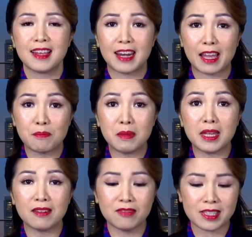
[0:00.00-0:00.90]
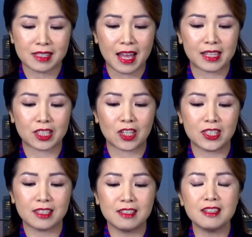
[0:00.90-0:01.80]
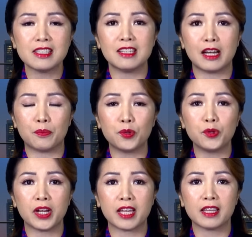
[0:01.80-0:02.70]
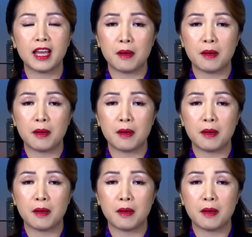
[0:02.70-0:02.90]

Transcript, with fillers: lại miễn visa cho những nước như là Brunei,